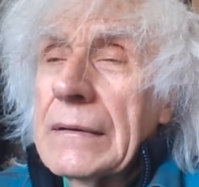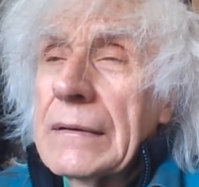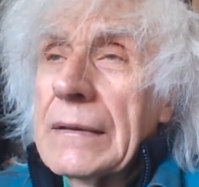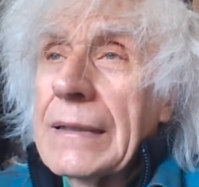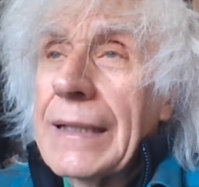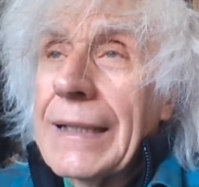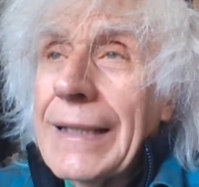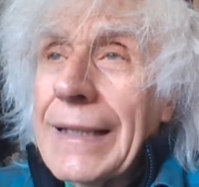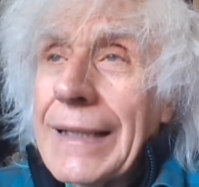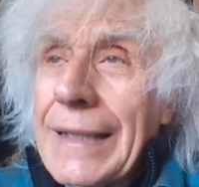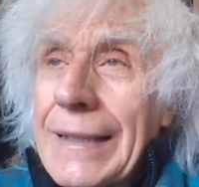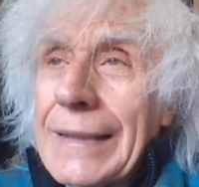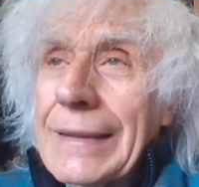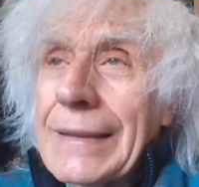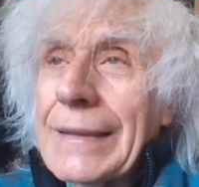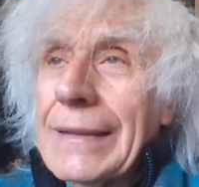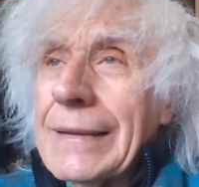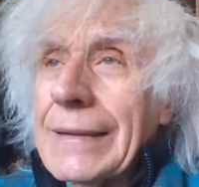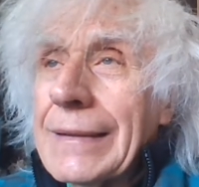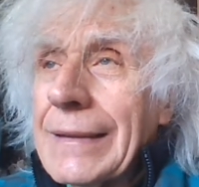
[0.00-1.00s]

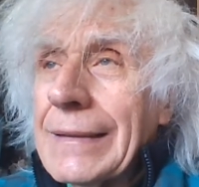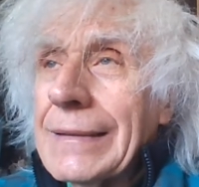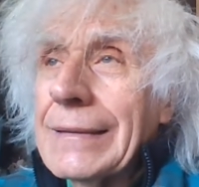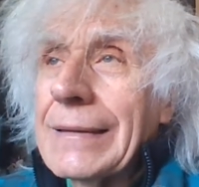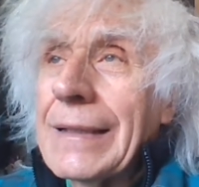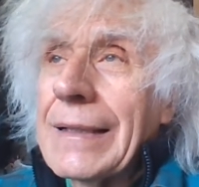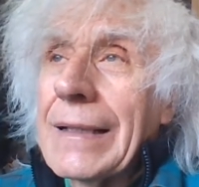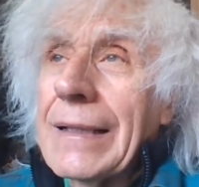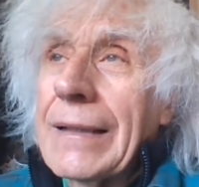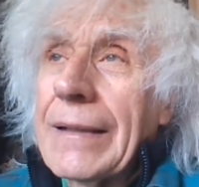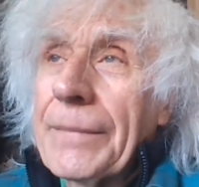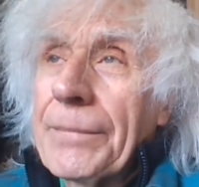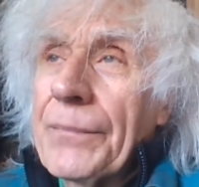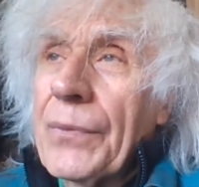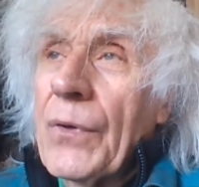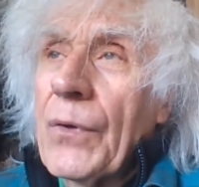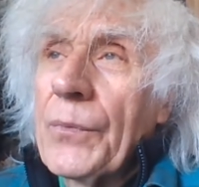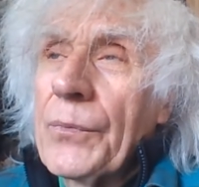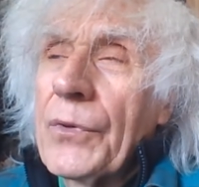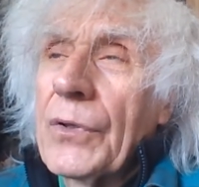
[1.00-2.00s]
creare la realtà è
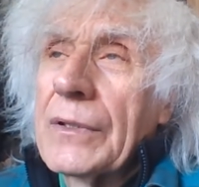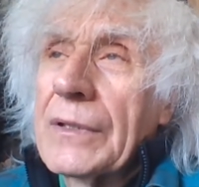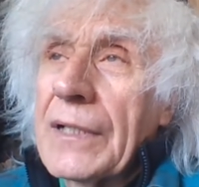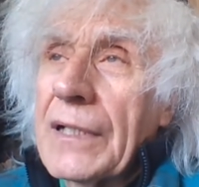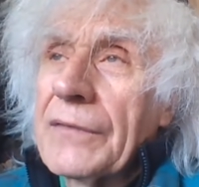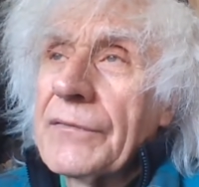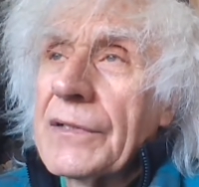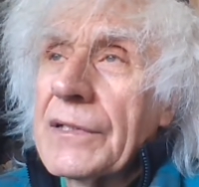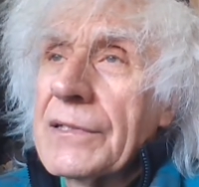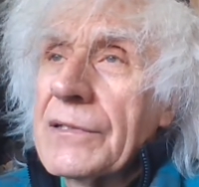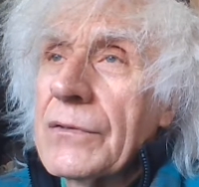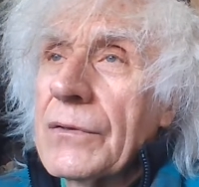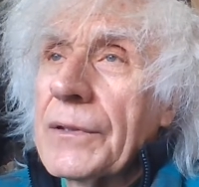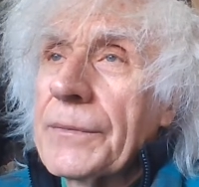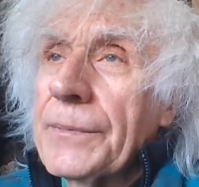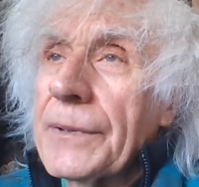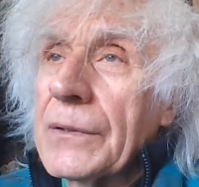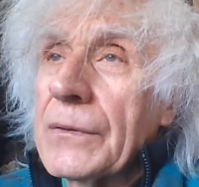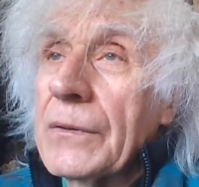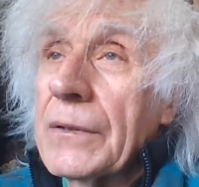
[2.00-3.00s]
proprio attraverso
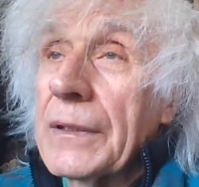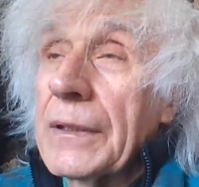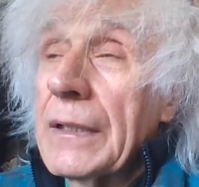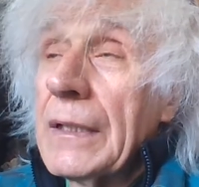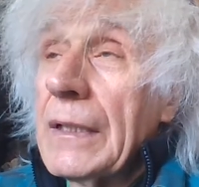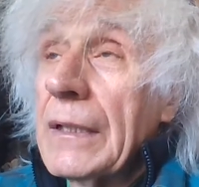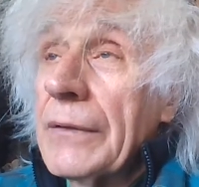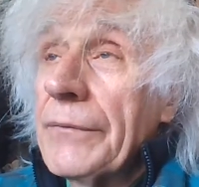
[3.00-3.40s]
le parole.